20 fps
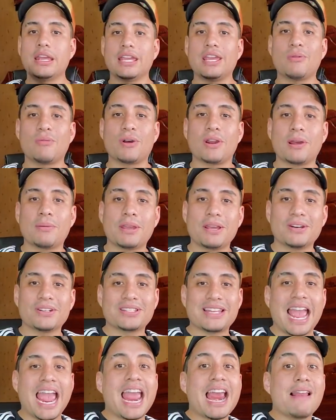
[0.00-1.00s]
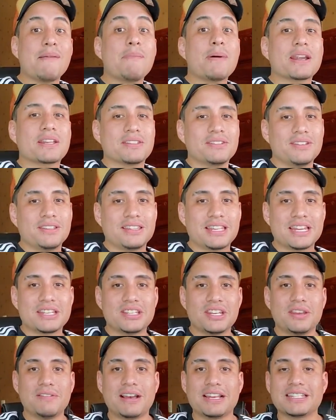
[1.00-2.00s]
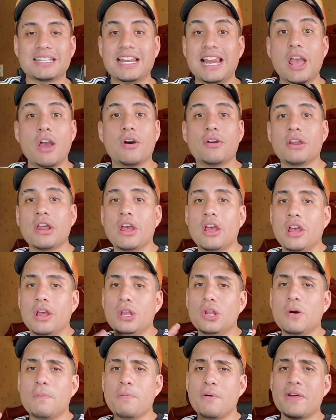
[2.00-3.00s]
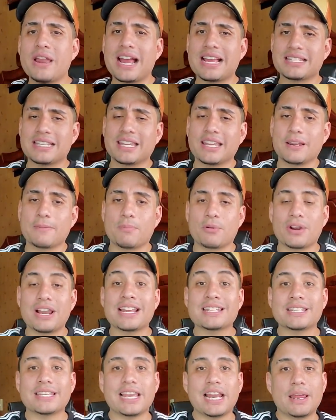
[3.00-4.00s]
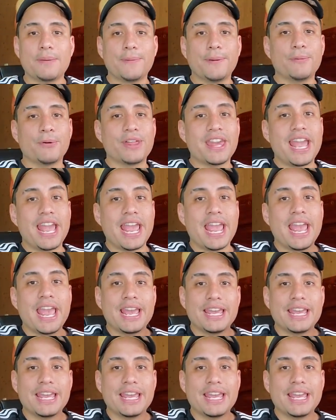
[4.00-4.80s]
Y bueno, amigos, el partido entre Chivas y León lo podrá seguir por la señal en vivo de